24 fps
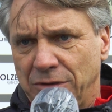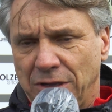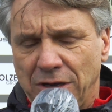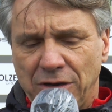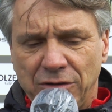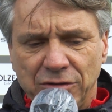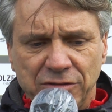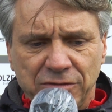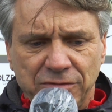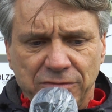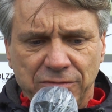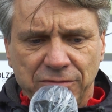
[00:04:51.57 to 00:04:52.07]
der
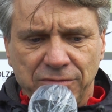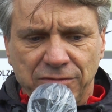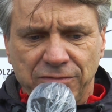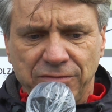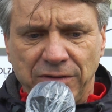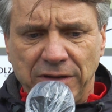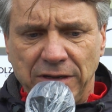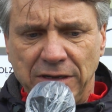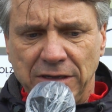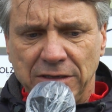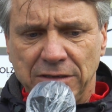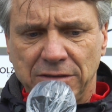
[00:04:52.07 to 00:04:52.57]

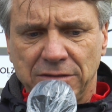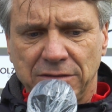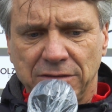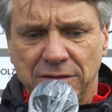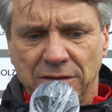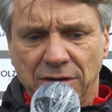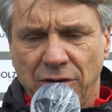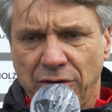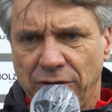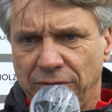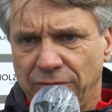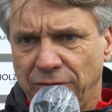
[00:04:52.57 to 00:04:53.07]
ausfällt,
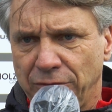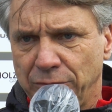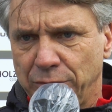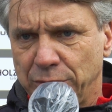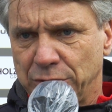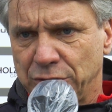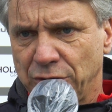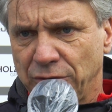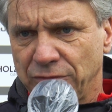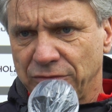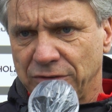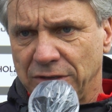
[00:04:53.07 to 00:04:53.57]
äh, Laurin von
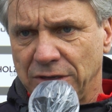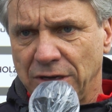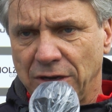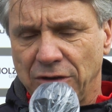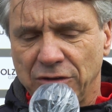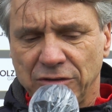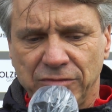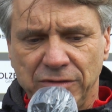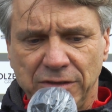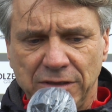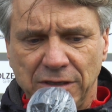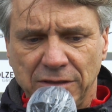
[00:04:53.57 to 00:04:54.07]
Pischowski, der
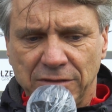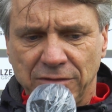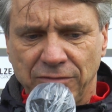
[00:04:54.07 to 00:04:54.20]
ausfällt.